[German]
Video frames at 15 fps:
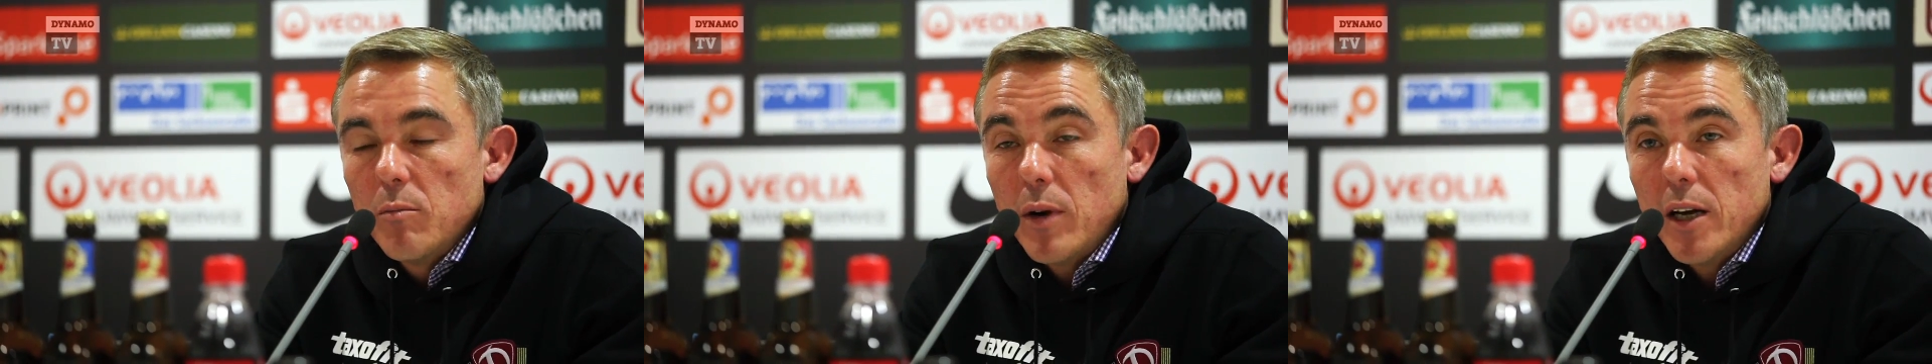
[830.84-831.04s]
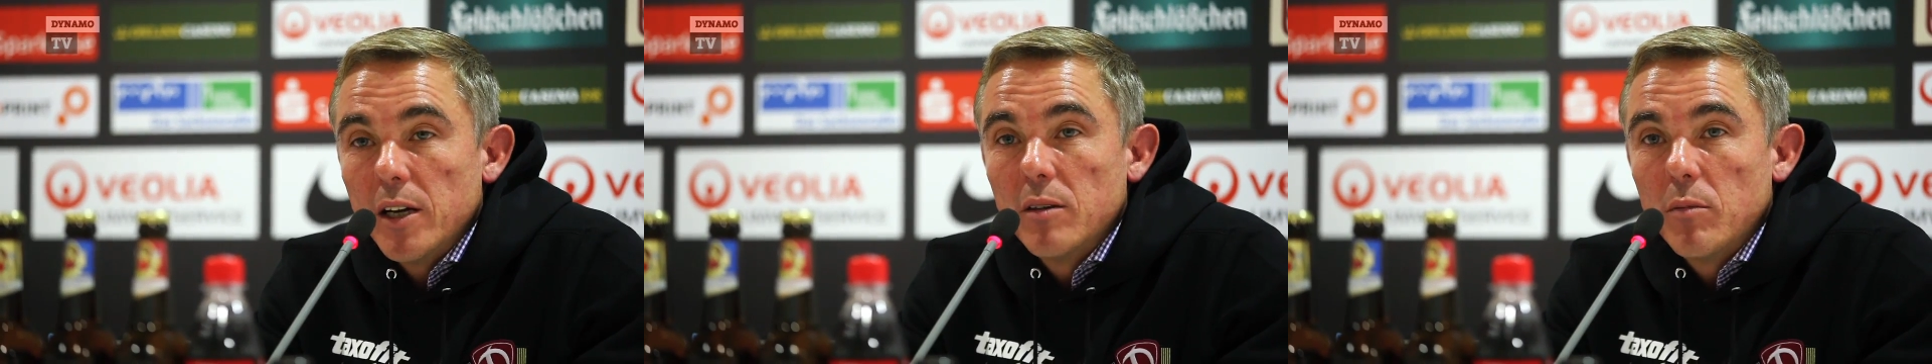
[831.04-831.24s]

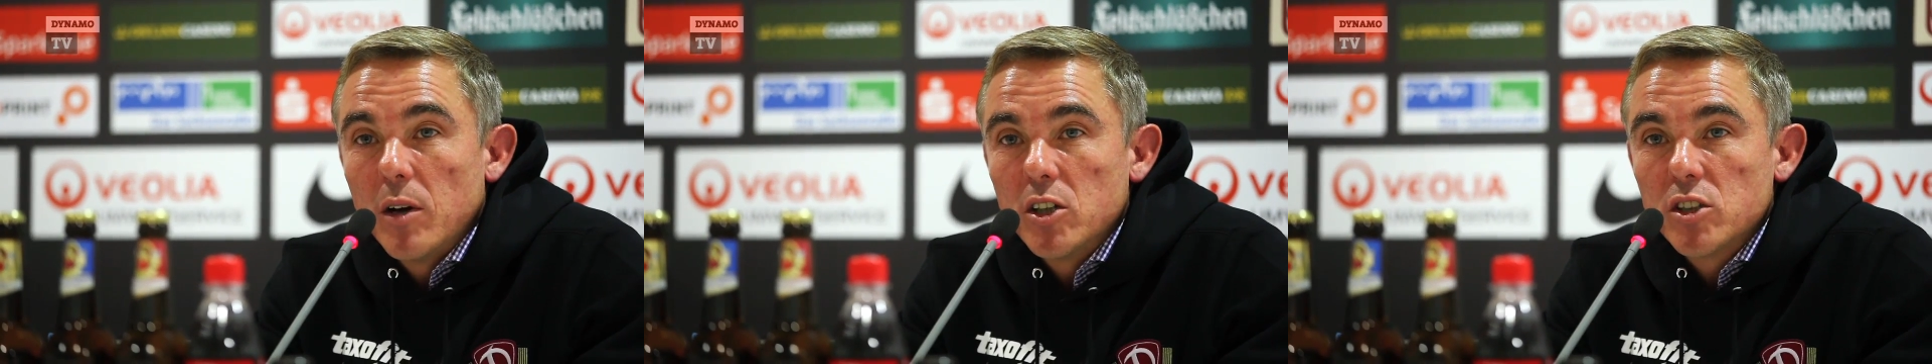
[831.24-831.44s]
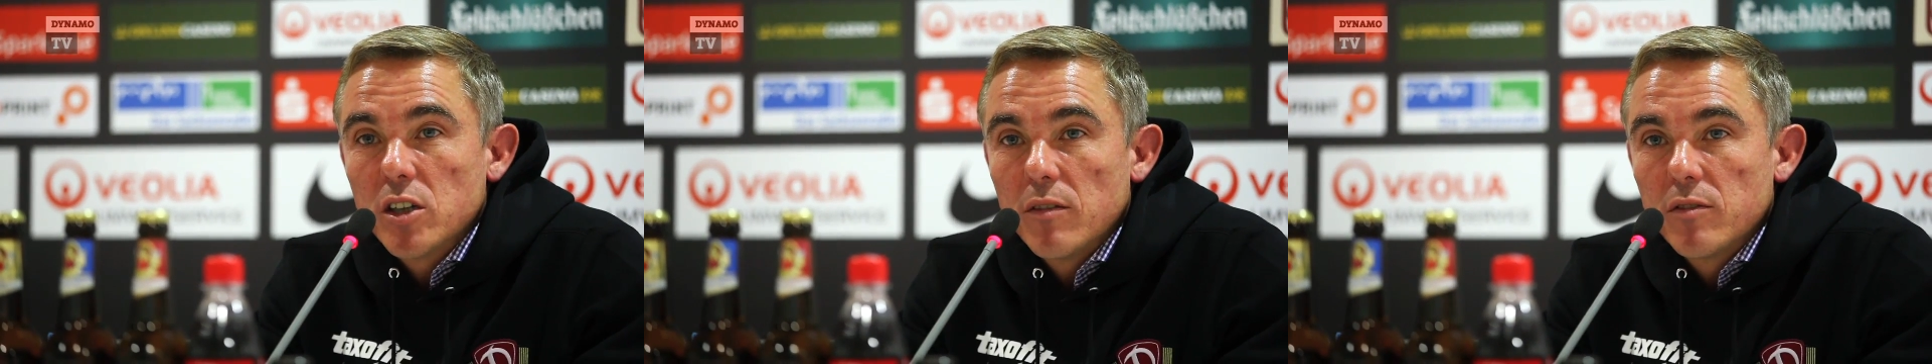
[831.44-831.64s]
beide
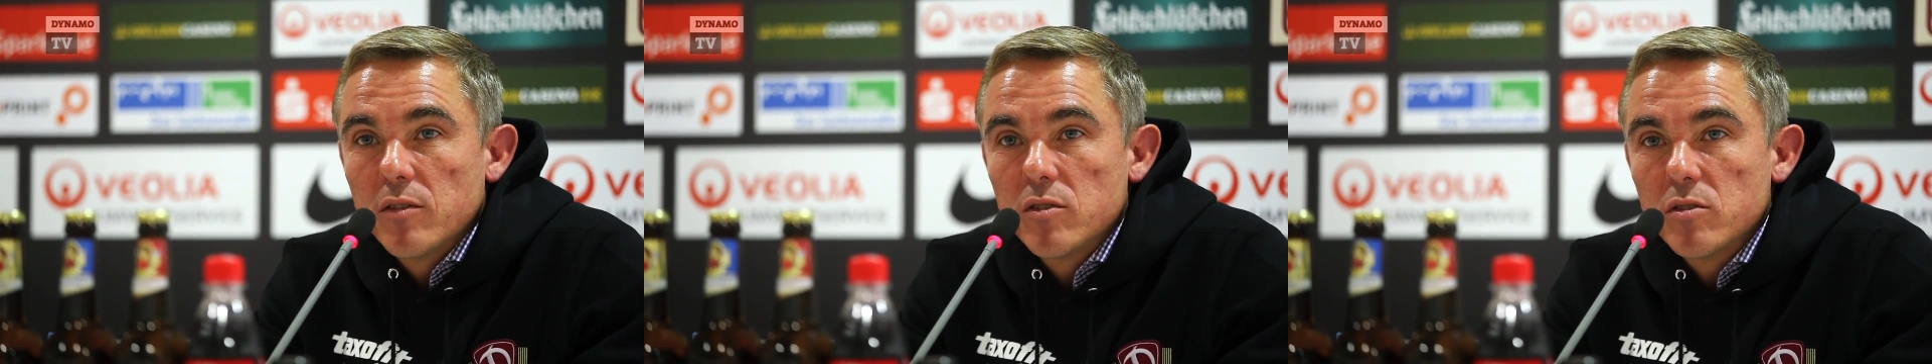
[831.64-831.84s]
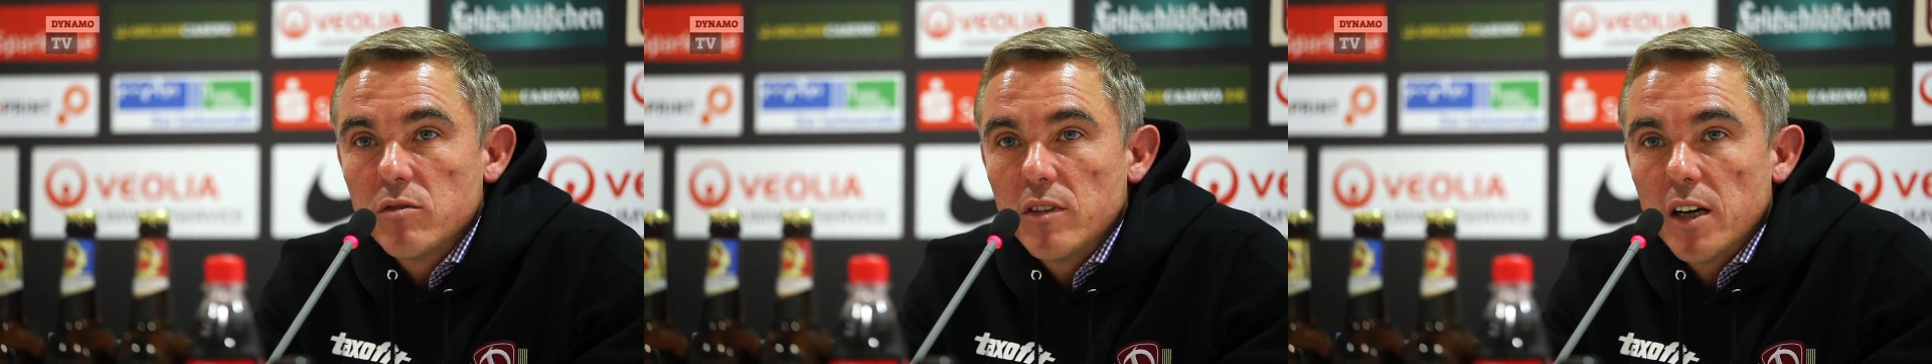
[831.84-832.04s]

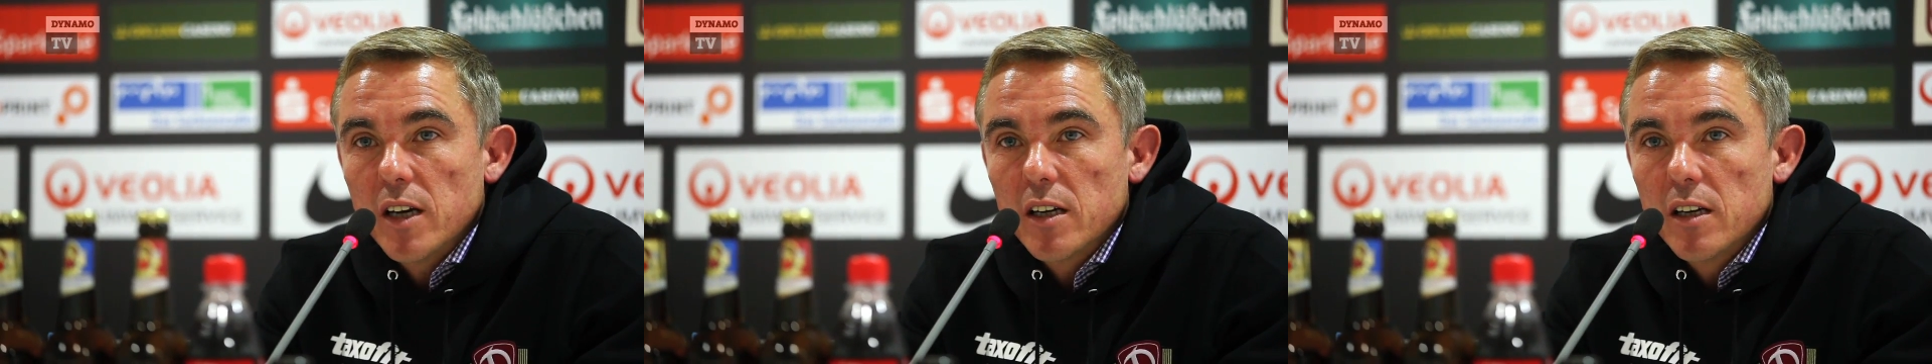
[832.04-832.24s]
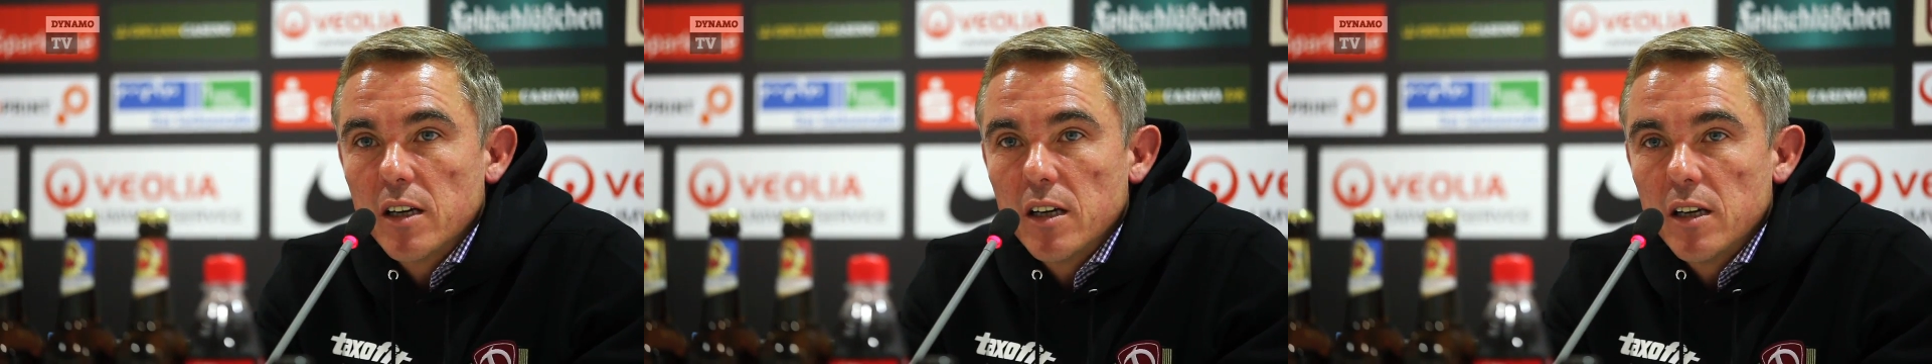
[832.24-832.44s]
Mannschaften zu
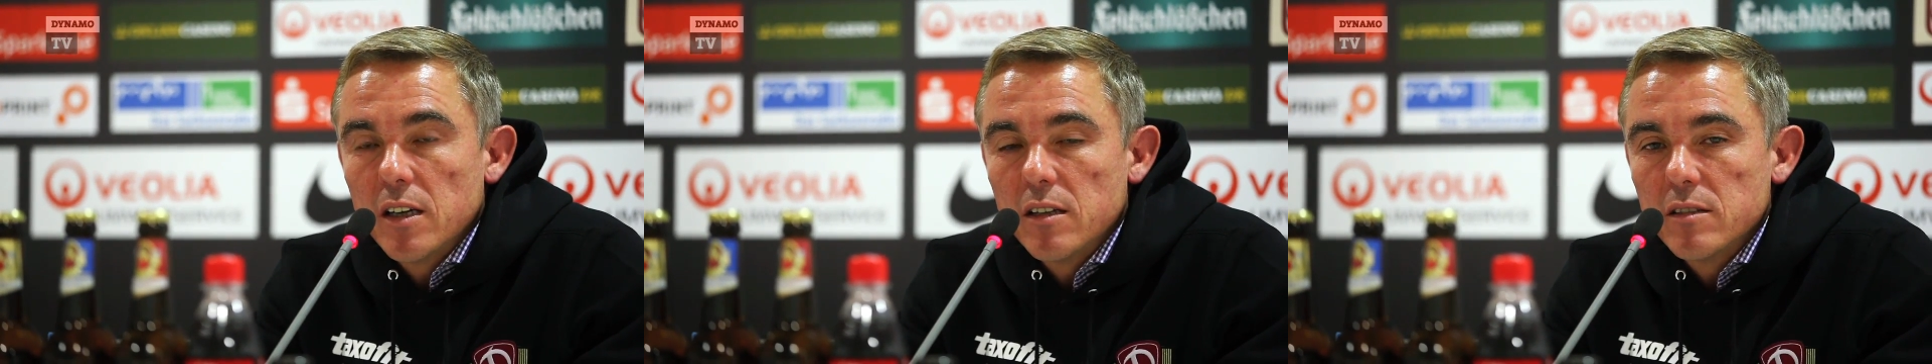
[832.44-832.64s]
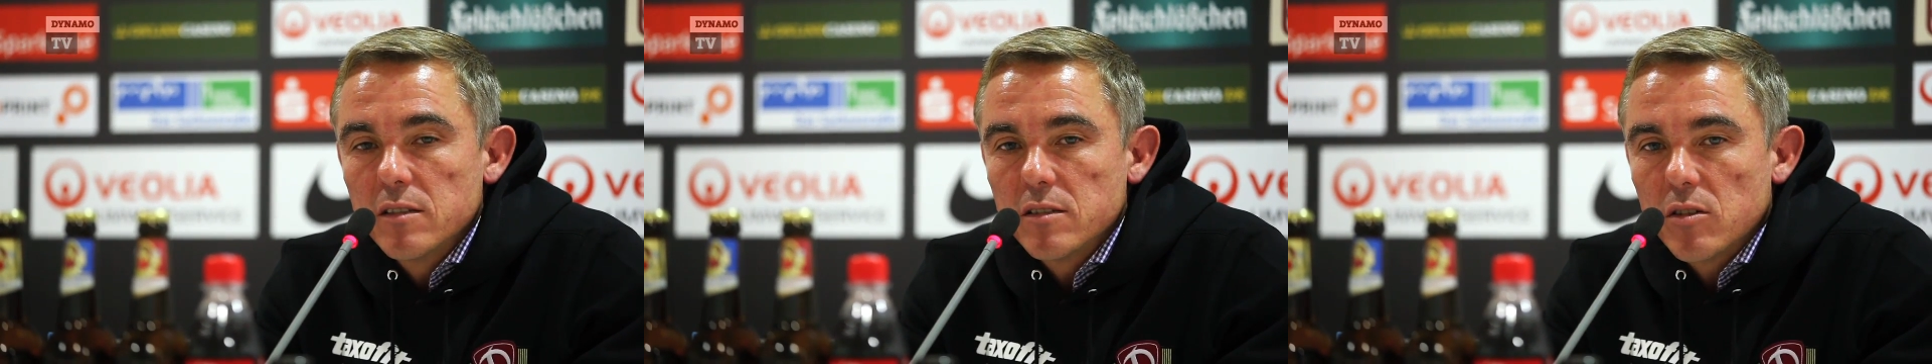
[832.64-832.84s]
Werke
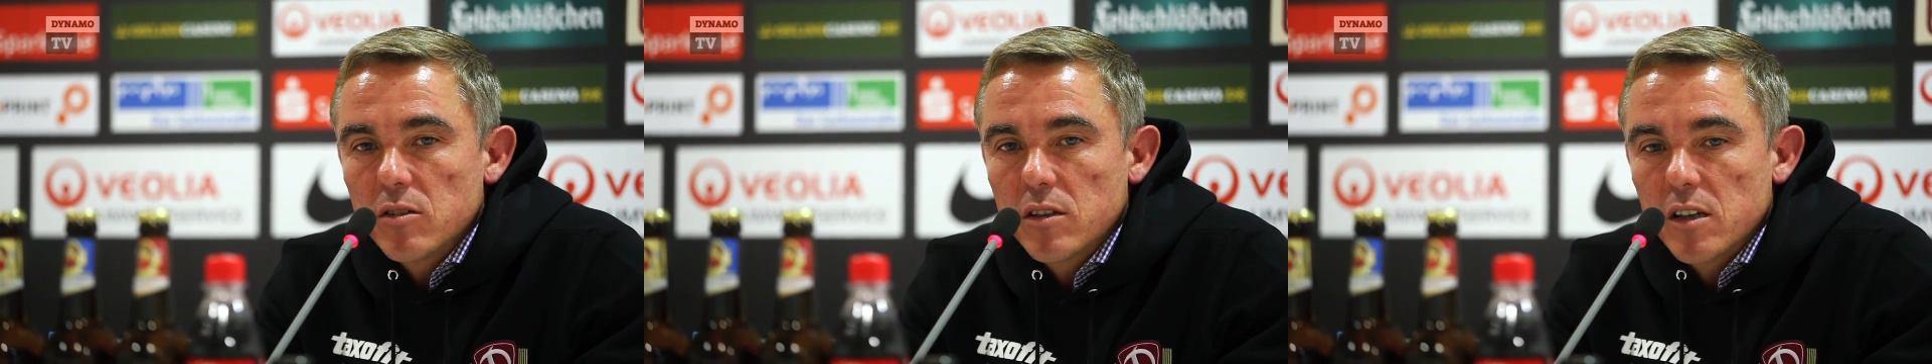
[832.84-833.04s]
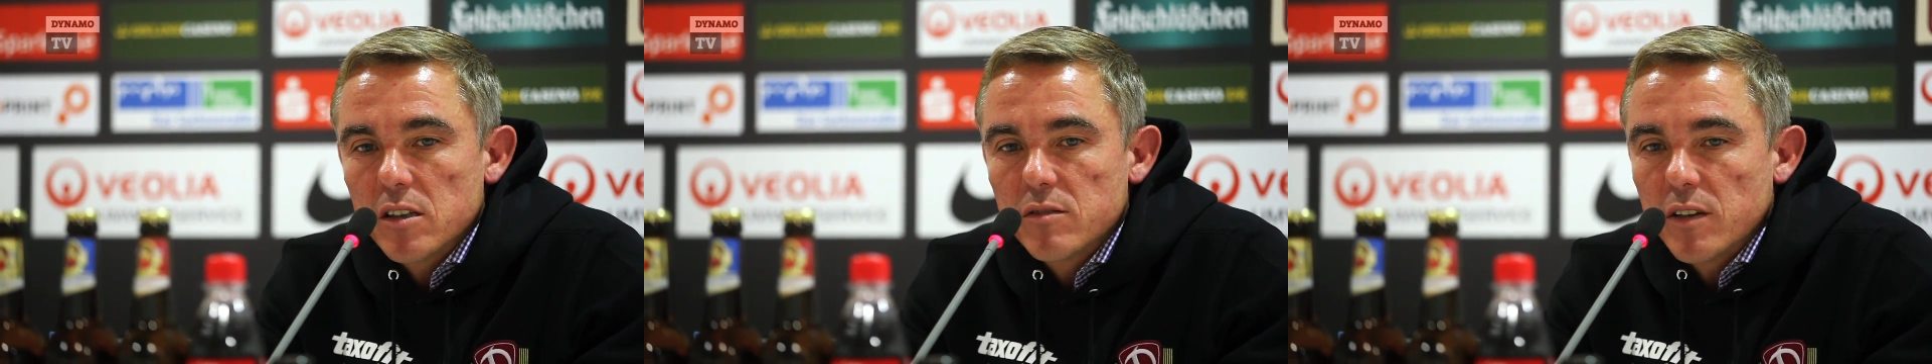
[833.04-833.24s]
gehen, ist es auch
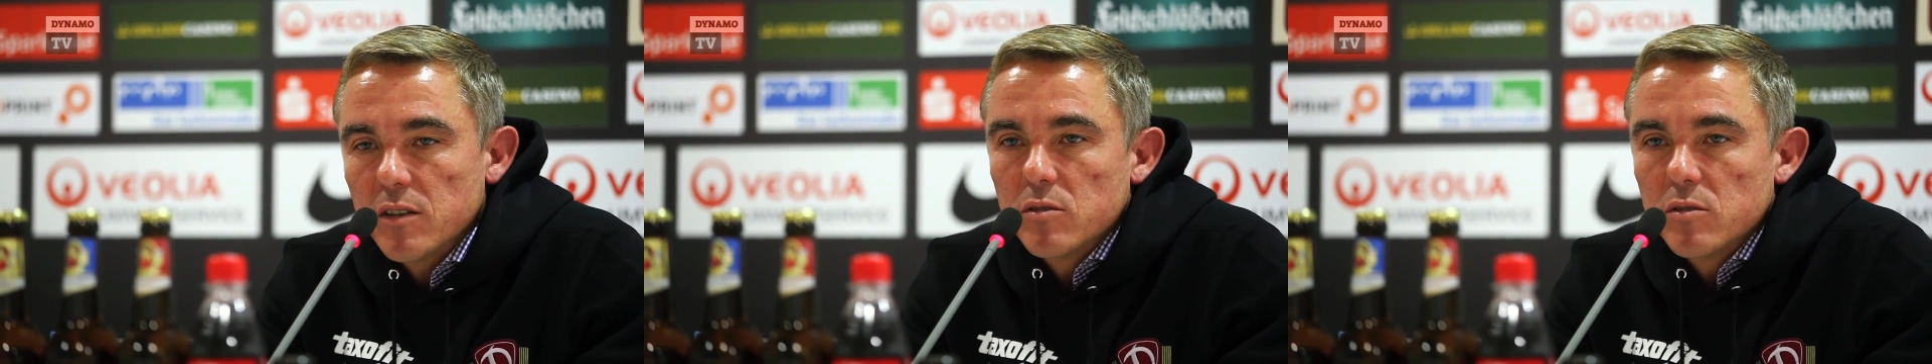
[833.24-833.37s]
das,